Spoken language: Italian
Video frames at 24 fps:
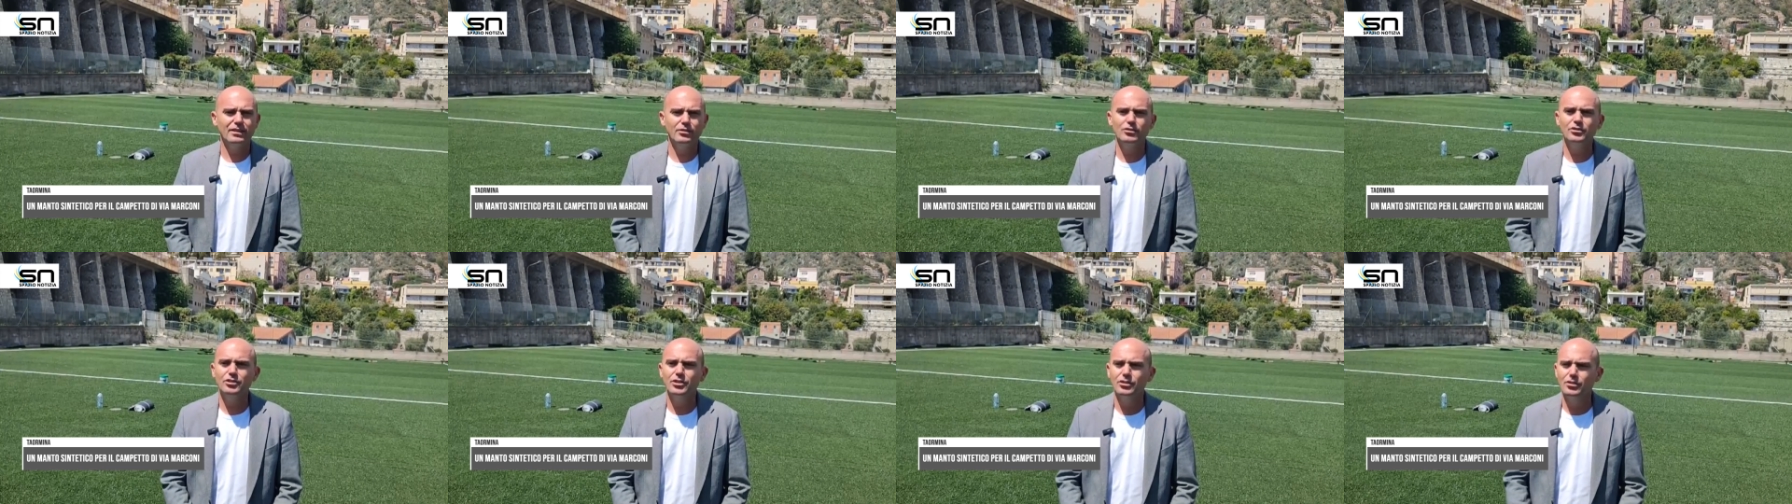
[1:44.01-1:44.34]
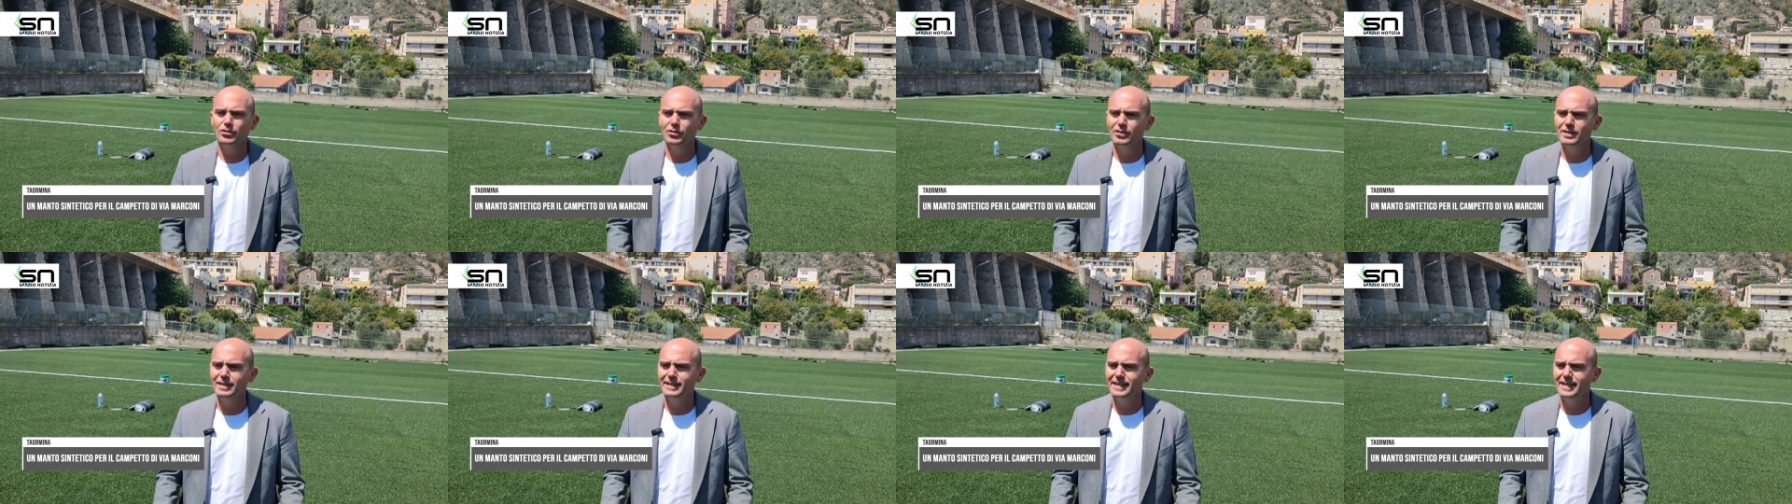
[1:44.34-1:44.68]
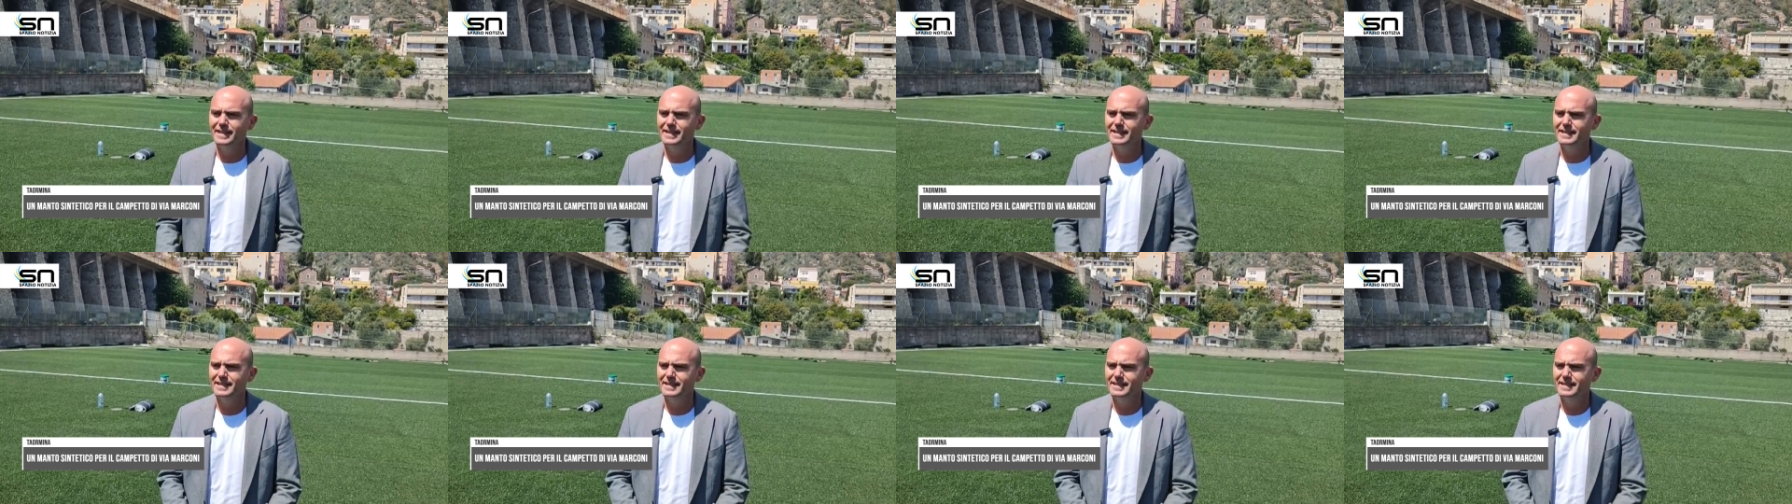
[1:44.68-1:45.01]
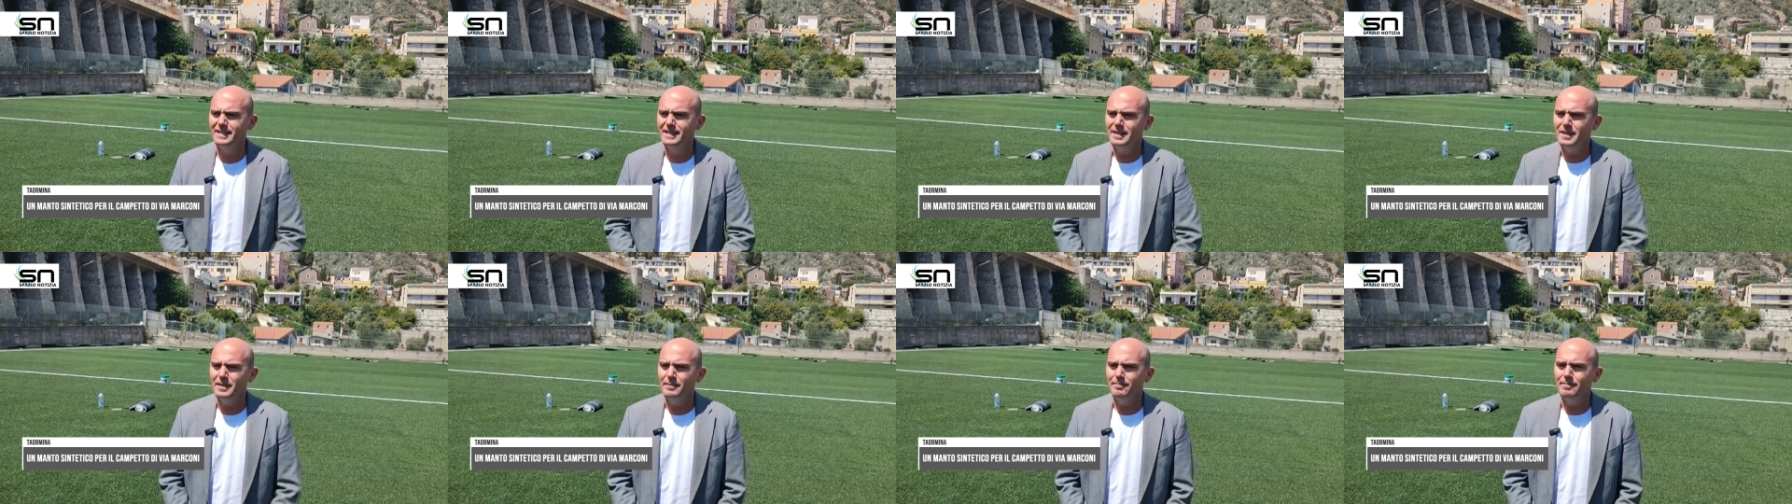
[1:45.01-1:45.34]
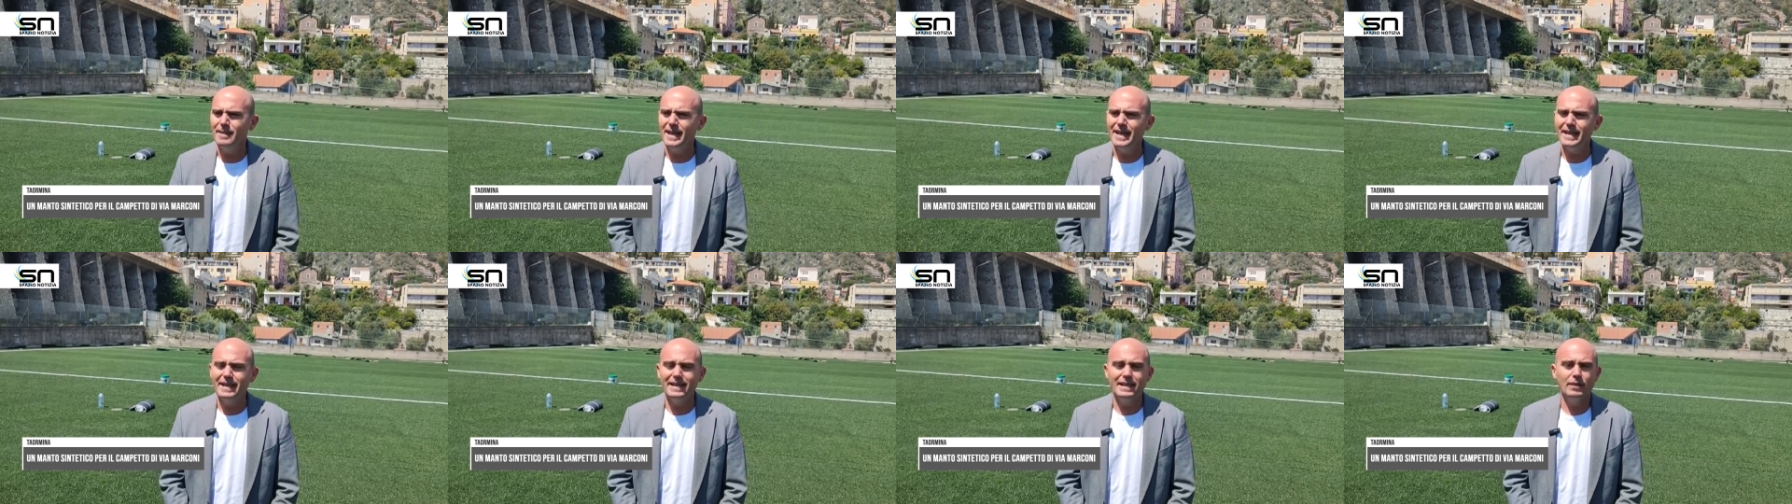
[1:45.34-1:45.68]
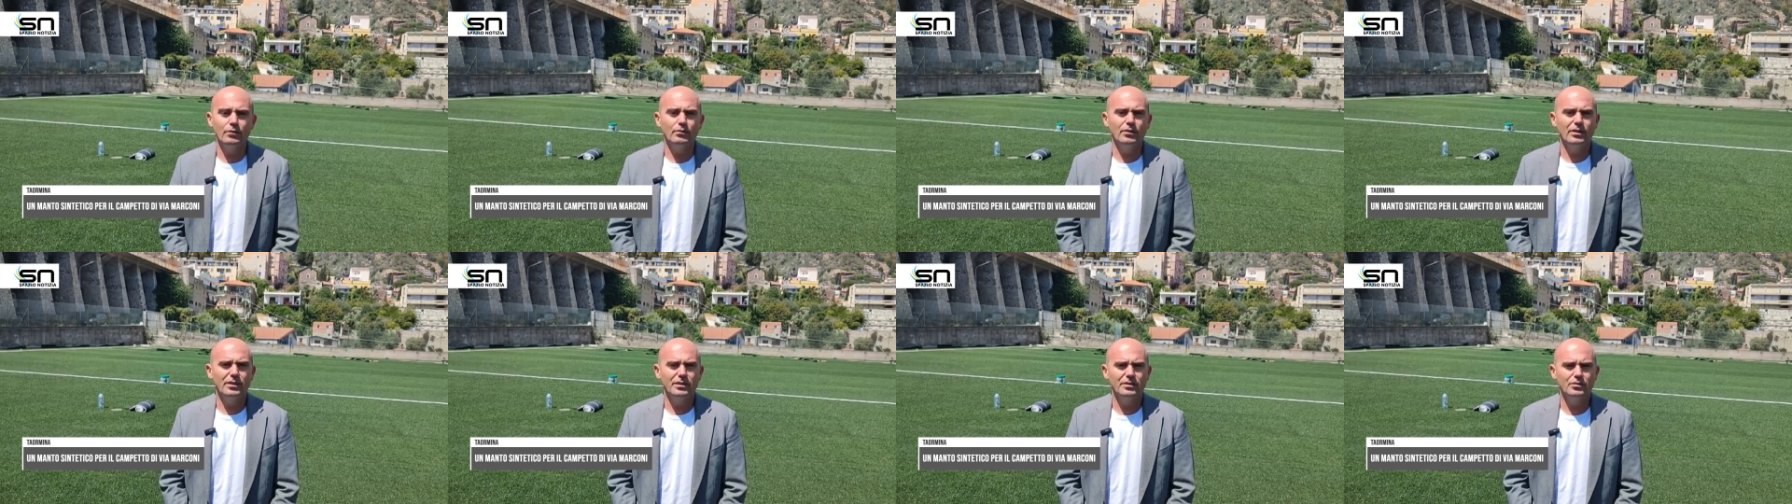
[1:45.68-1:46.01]
Il Circolo del Tennis merita
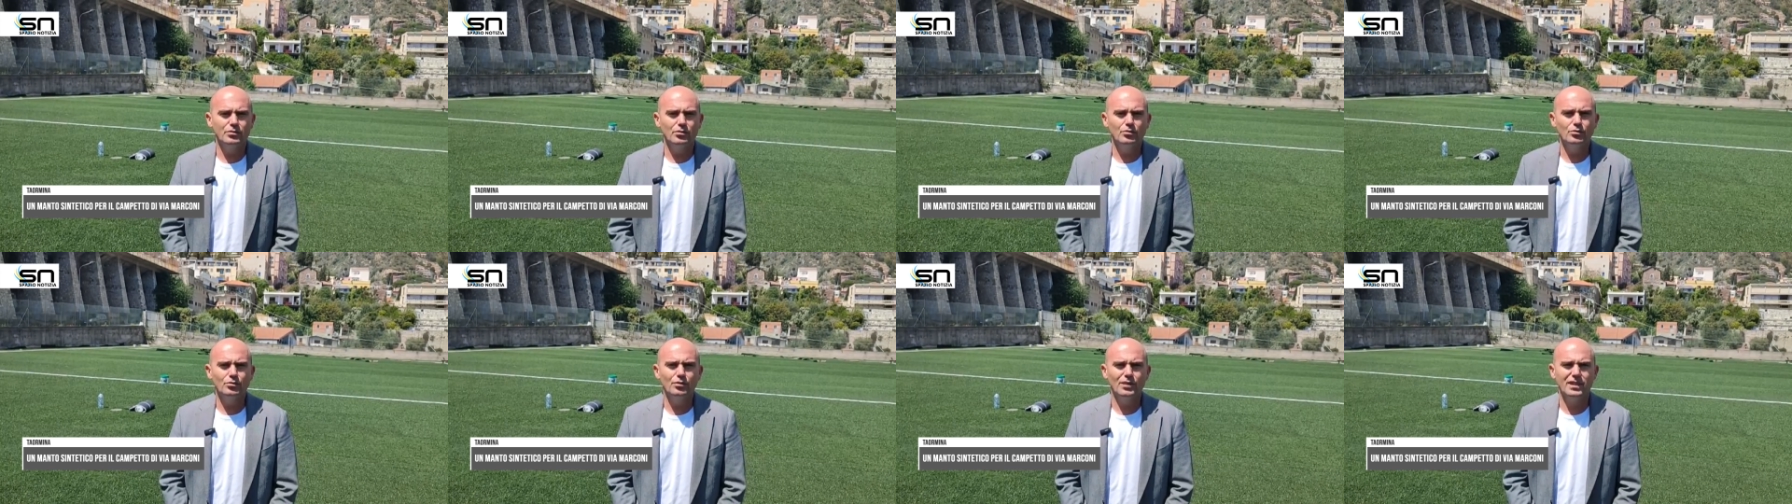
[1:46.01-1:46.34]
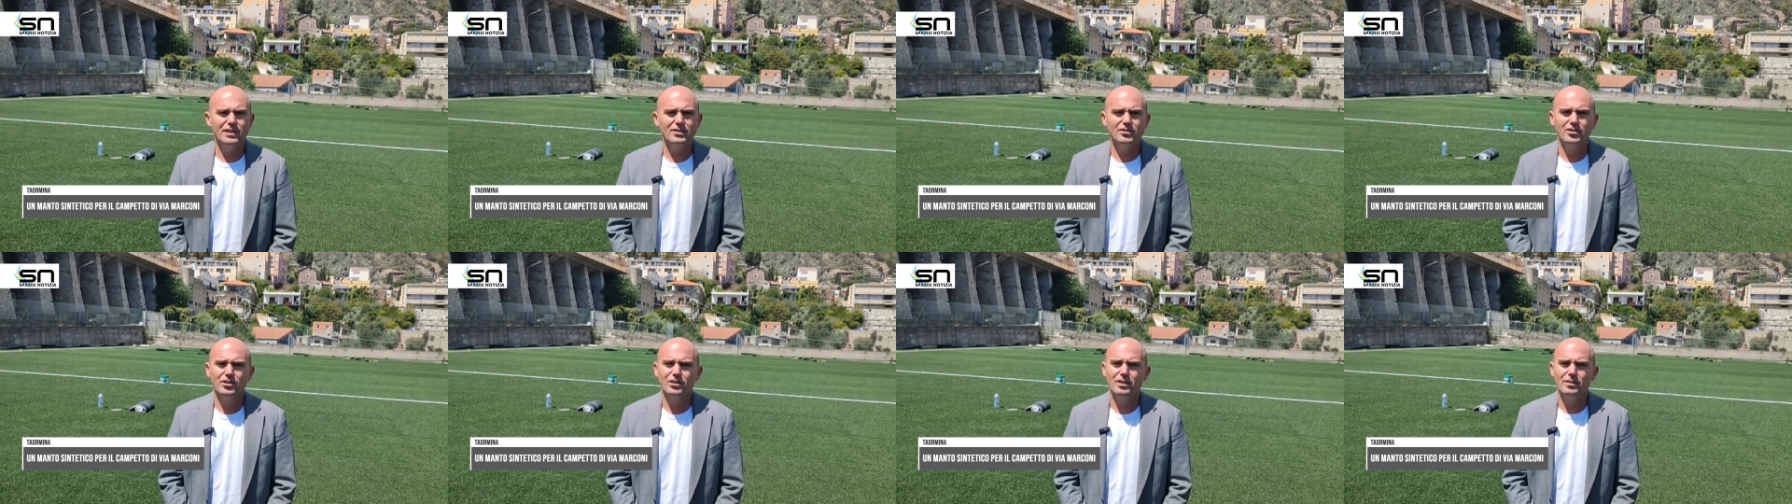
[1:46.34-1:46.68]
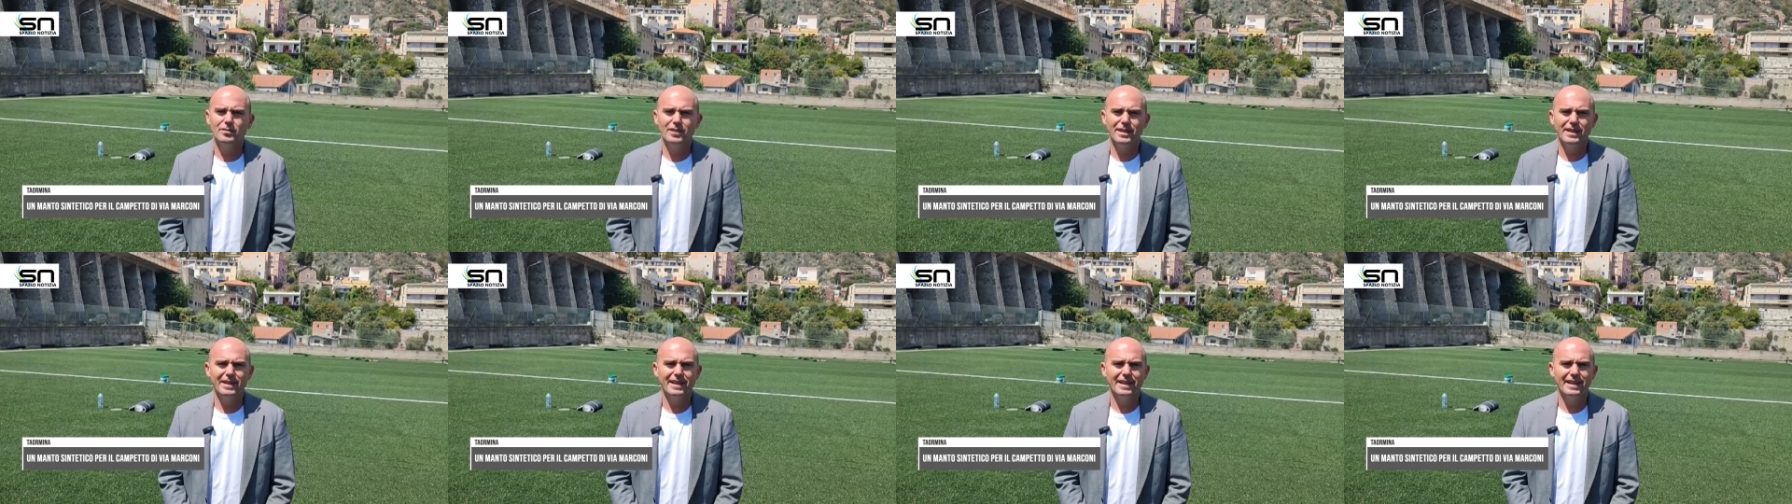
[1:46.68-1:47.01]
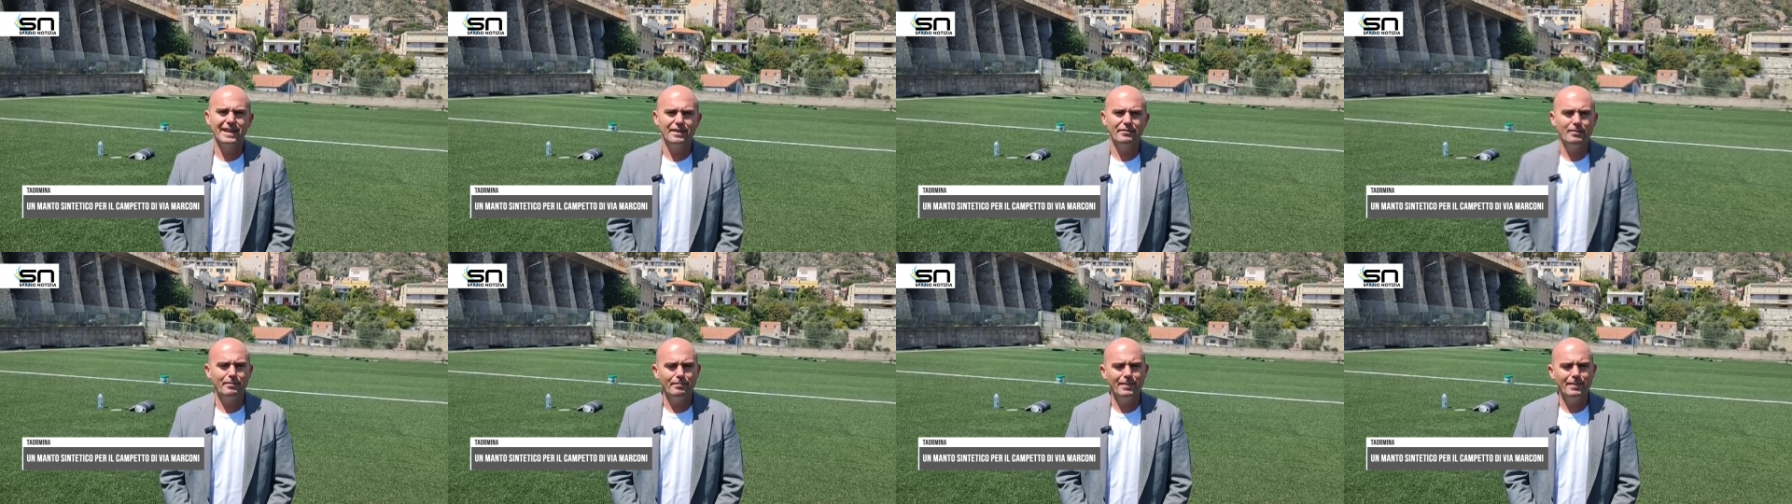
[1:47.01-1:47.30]
una ristrutturazione perché